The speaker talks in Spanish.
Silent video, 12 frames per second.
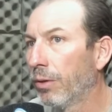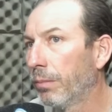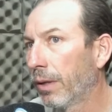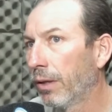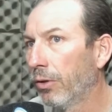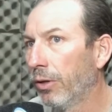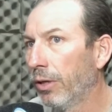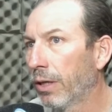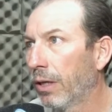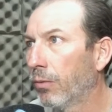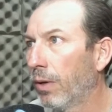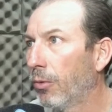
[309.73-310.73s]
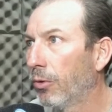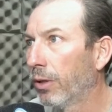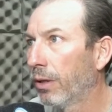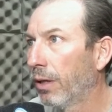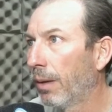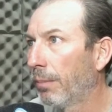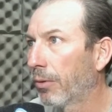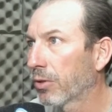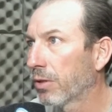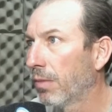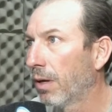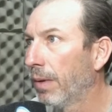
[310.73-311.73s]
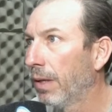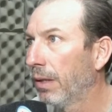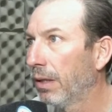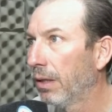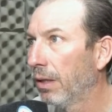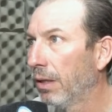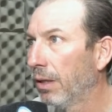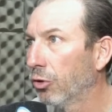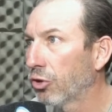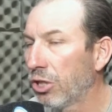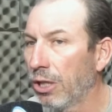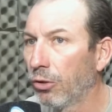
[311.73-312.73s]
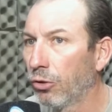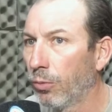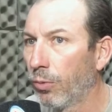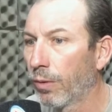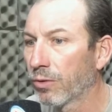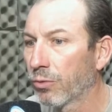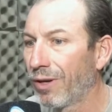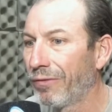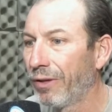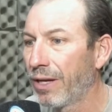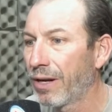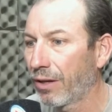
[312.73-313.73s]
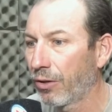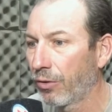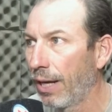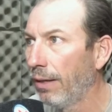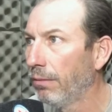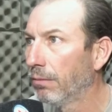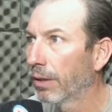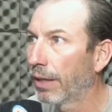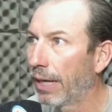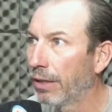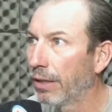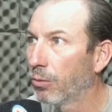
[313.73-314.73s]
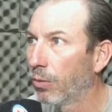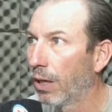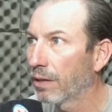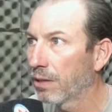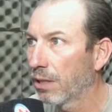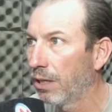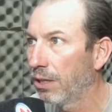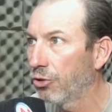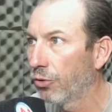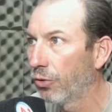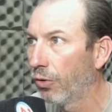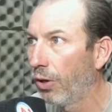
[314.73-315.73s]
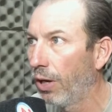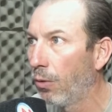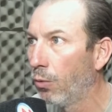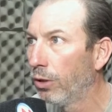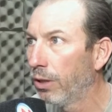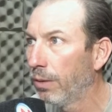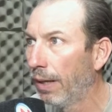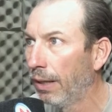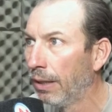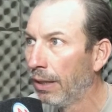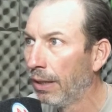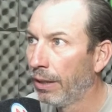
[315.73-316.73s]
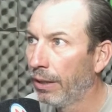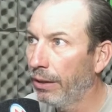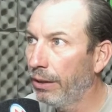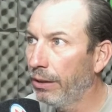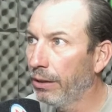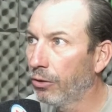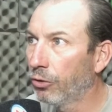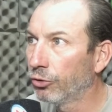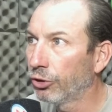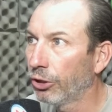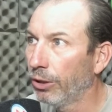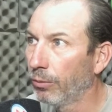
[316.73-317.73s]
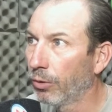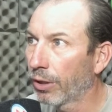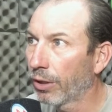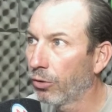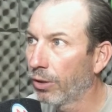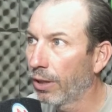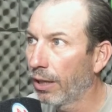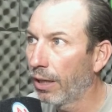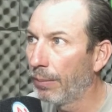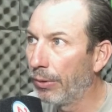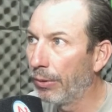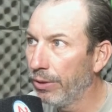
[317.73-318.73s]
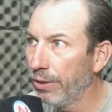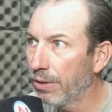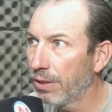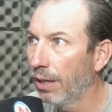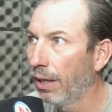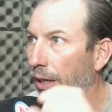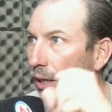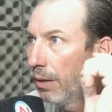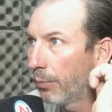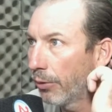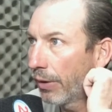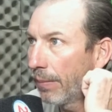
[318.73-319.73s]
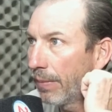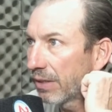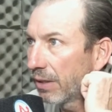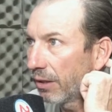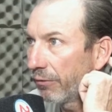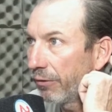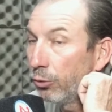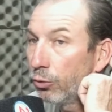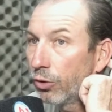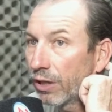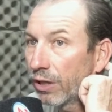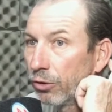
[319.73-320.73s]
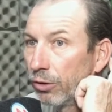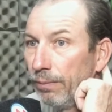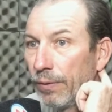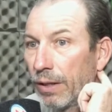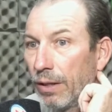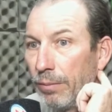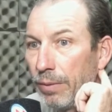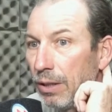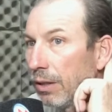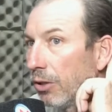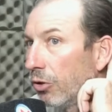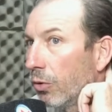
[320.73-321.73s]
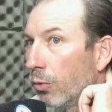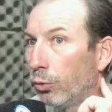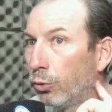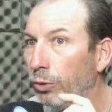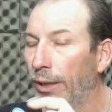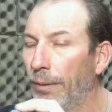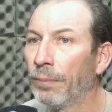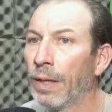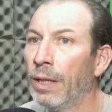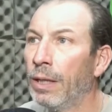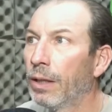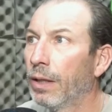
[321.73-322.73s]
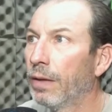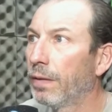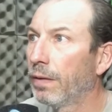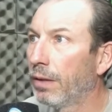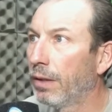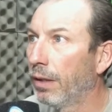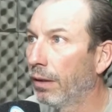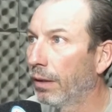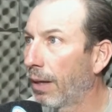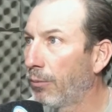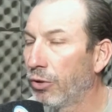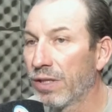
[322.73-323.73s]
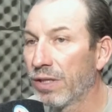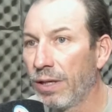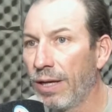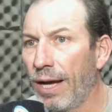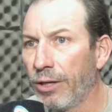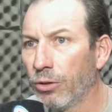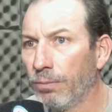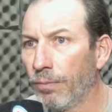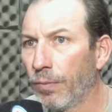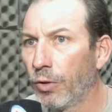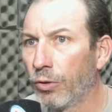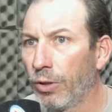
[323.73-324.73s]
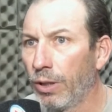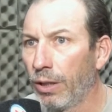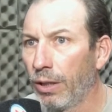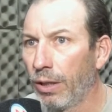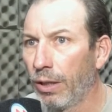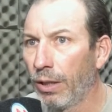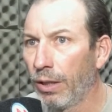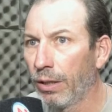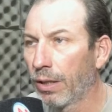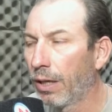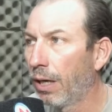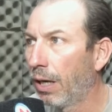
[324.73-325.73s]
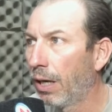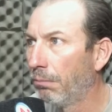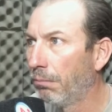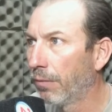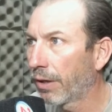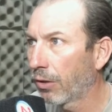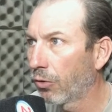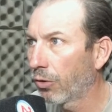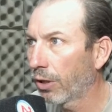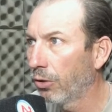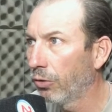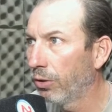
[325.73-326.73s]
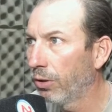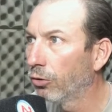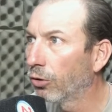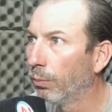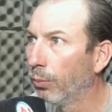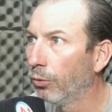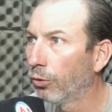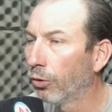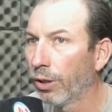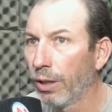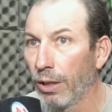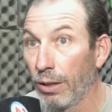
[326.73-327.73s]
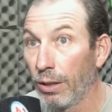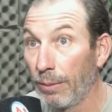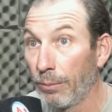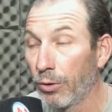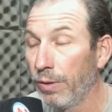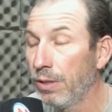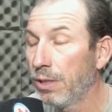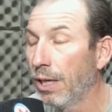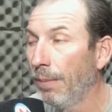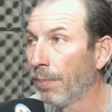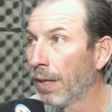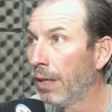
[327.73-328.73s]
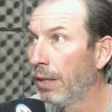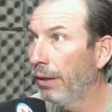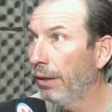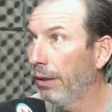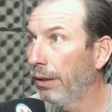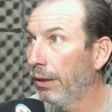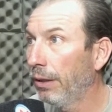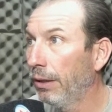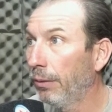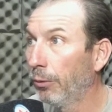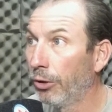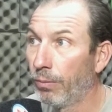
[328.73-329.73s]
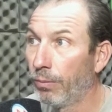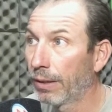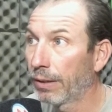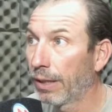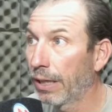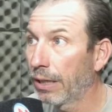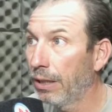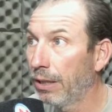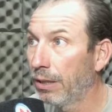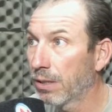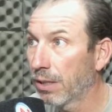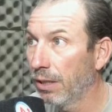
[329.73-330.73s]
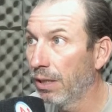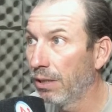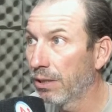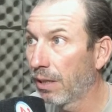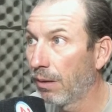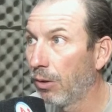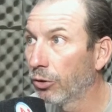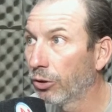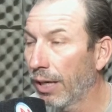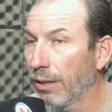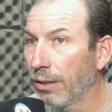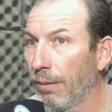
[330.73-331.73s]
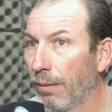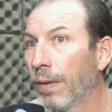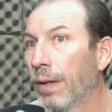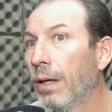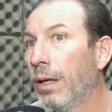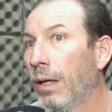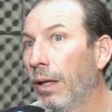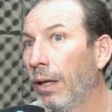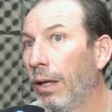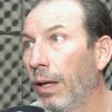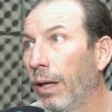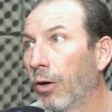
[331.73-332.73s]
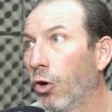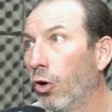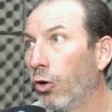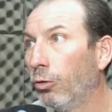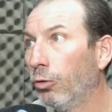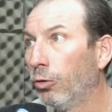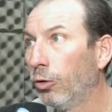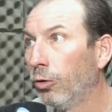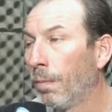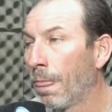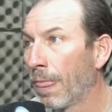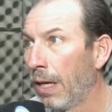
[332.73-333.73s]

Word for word: y emprendedores, calculamos tener aproximadamente 200, porque va a ser una feria regional, grande como la que se ha hecho la última, y conseguimos gestionar en la provincia el programa Santa Fe en tu corazón, desde el Ministerio de Cultura, que es este camión escenario, donde está mm, recorriendo distintos puntos de, la provincia, y bueno, va a estar aquí en Ceres el sábado 30, eh, con